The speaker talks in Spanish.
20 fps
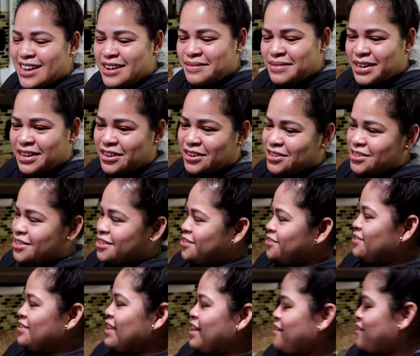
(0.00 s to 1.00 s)
Nada más
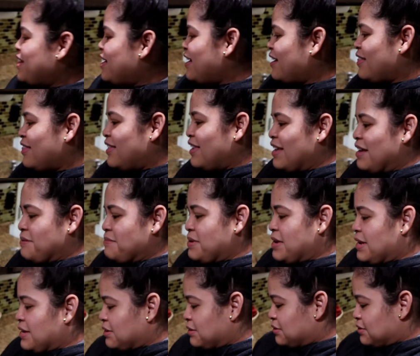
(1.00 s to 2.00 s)
cocino una vez al día,
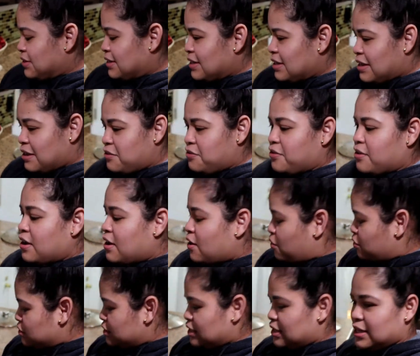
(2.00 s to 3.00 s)
amigas. Cocinas,
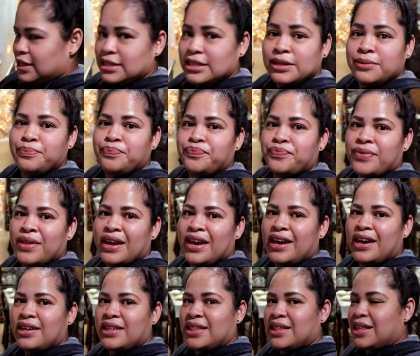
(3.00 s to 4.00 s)
cocinas.
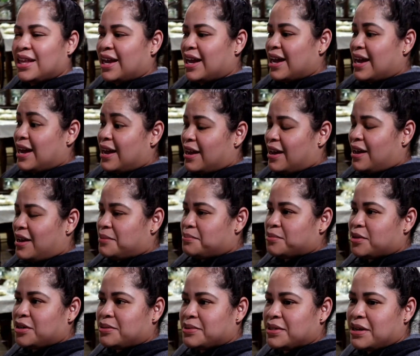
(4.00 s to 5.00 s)
Este,
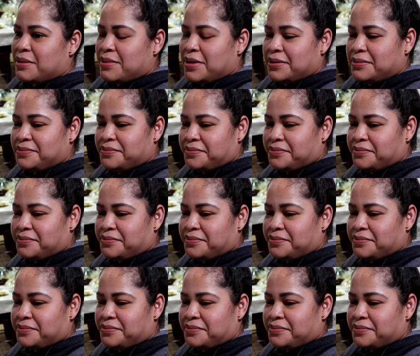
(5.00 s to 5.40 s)
um, ¿cómo se llama?